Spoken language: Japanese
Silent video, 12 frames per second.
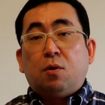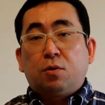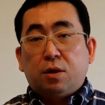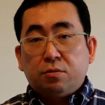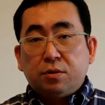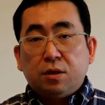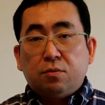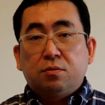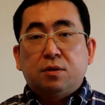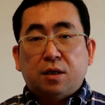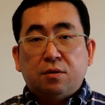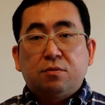まあ、他の国は
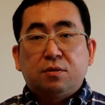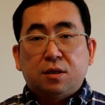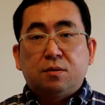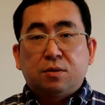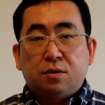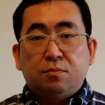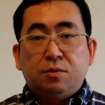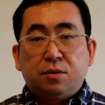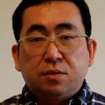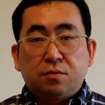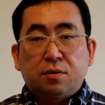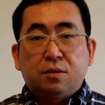本当に大変なことになってますよ、
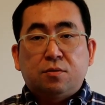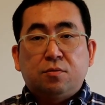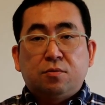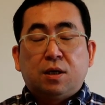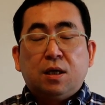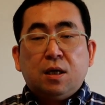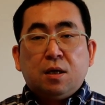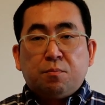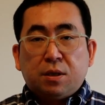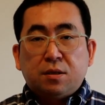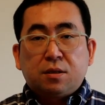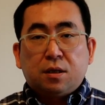ブリックスとかね、そういうところは、
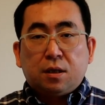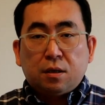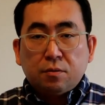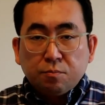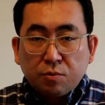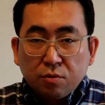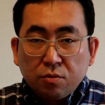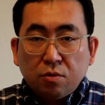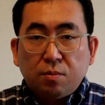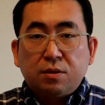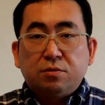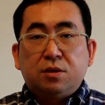まあ、ですから、
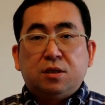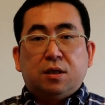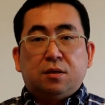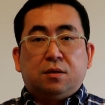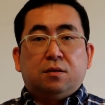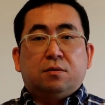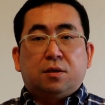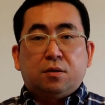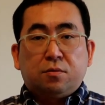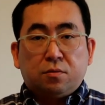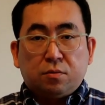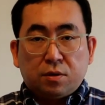グローバルの時代っていうのは
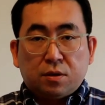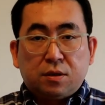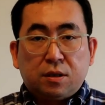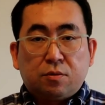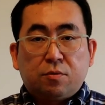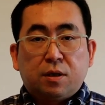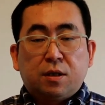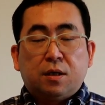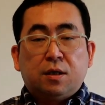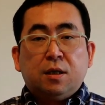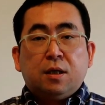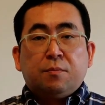結構ですね、これか
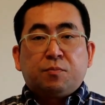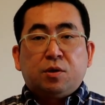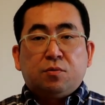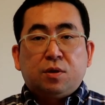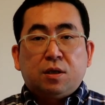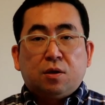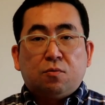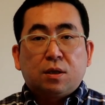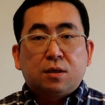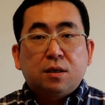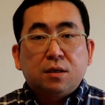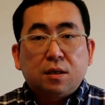ら基本的には終
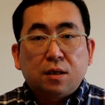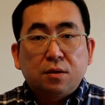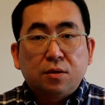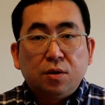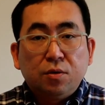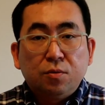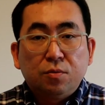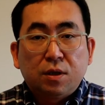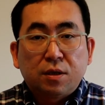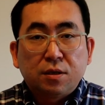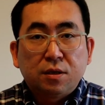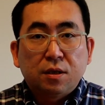わったんだなっていうふう
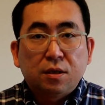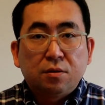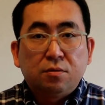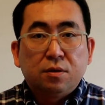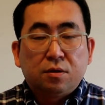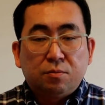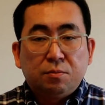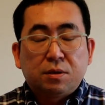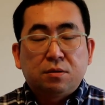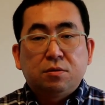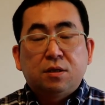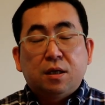な話になってくるんだと思い
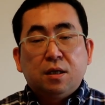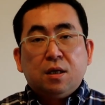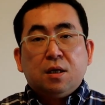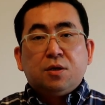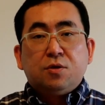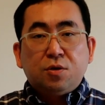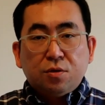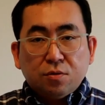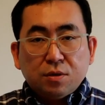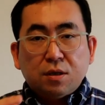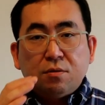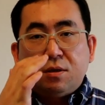ます。そして、重
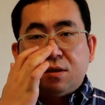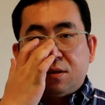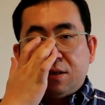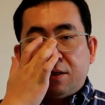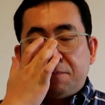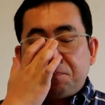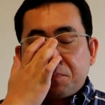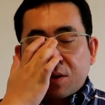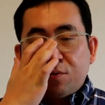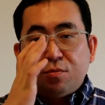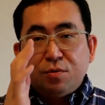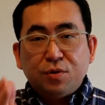要なのはですね、
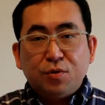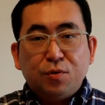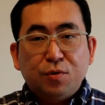こういう